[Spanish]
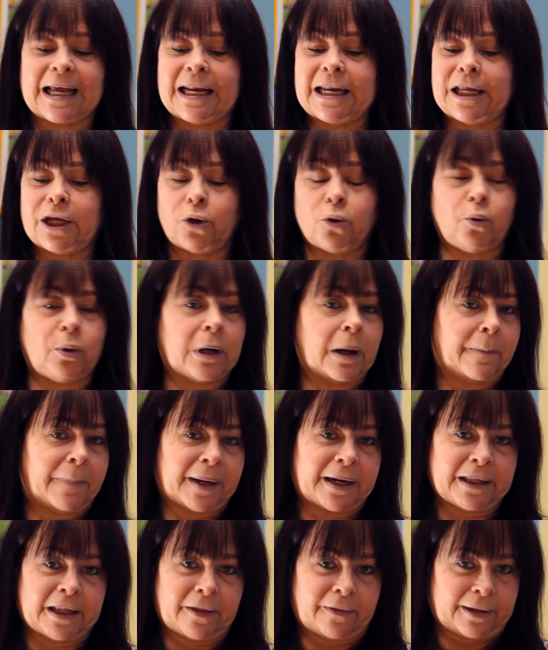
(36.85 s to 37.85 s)
en ninguna
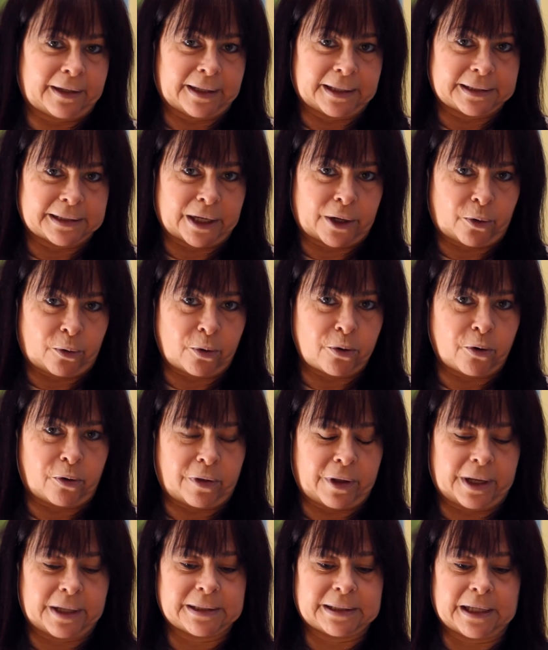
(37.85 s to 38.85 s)
parte del
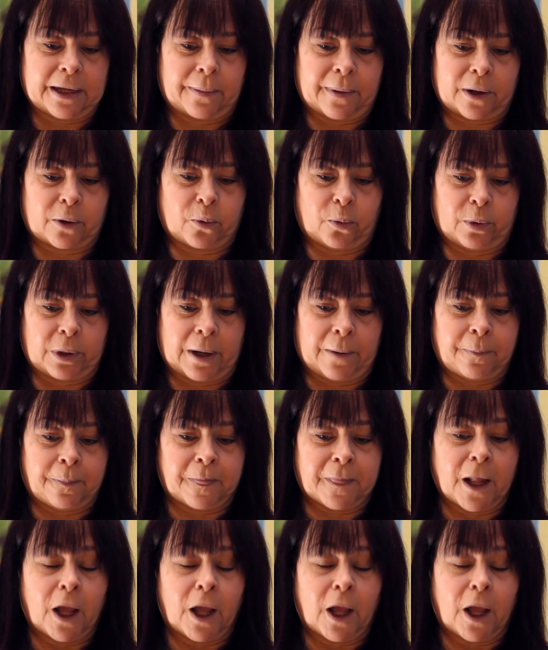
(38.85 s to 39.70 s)
desarrollo de esta vacuna.